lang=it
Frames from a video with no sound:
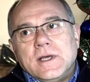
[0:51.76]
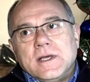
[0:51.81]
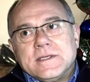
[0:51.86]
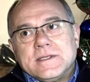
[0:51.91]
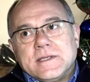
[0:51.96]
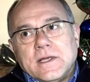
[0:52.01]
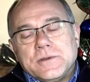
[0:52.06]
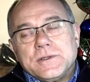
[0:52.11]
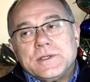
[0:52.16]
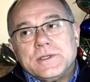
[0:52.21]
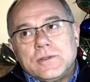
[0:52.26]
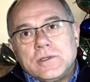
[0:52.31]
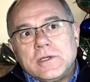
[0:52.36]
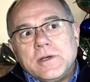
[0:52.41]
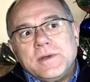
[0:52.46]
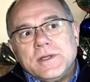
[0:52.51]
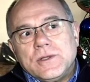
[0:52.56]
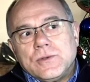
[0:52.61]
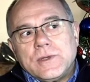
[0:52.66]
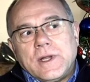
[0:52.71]
è stato
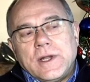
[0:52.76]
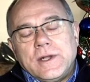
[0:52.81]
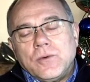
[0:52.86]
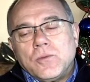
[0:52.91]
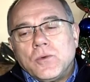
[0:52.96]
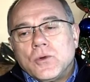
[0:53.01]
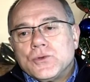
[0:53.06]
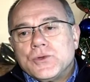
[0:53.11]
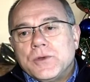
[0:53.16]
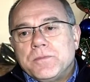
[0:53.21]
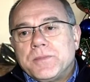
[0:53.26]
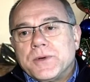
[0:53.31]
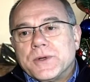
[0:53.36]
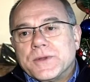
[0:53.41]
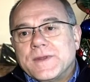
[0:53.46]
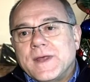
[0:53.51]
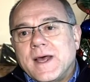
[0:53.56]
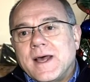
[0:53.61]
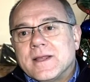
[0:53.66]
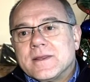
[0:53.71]
sicuramente un anno molto
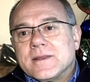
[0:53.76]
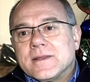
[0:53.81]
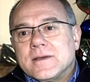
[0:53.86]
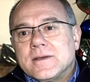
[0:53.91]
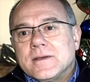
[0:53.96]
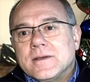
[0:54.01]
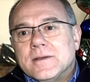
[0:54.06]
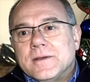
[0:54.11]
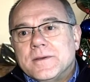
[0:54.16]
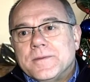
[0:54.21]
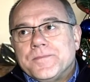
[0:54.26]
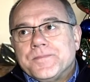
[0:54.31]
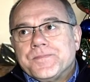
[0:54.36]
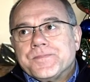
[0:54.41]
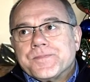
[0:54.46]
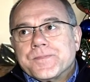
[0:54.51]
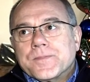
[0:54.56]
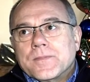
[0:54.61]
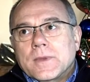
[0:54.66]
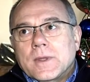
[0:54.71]
importante
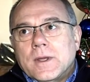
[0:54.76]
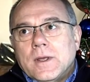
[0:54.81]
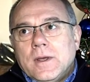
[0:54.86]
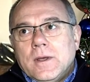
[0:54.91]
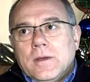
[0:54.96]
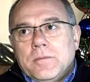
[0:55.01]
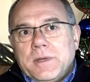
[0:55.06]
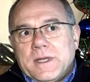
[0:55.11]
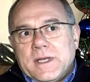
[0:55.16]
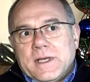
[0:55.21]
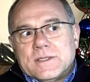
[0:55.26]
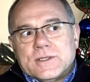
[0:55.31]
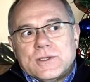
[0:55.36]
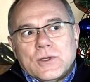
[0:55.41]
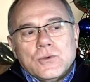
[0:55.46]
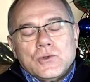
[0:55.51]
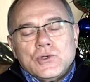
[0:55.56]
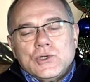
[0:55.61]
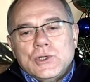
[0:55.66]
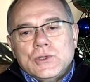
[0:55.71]
perché
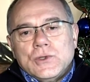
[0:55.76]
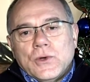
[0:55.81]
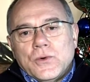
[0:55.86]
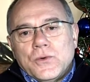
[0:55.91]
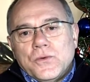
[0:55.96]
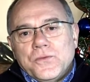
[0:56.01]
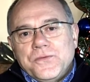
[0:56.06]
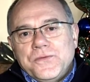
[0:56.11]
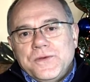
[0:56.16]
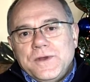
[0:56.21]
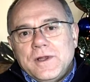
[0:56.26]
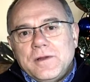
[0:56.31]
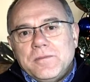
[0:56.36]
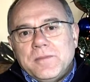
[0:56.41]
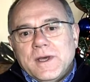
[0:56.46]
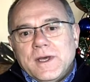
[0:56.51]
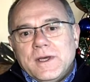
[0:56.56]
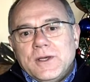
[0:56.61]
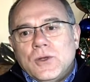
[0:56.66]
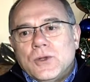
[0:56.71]
sono uscito con un
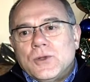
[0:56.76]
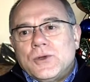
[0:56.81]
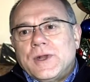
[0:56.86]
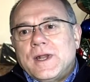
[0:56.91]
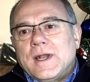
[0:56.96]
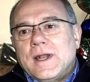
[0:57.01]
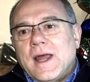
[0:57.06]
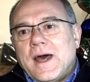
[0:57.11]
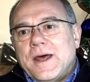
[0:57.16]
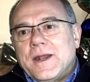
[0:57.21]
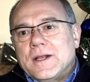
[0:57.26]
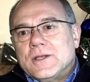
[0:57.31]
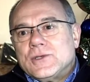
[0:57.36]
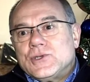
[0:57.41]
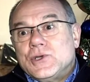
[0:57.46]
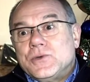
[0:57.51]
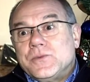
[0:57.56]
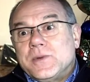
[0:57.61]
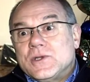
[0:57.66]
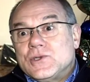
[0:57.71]
film, Io l'Orellare, il 5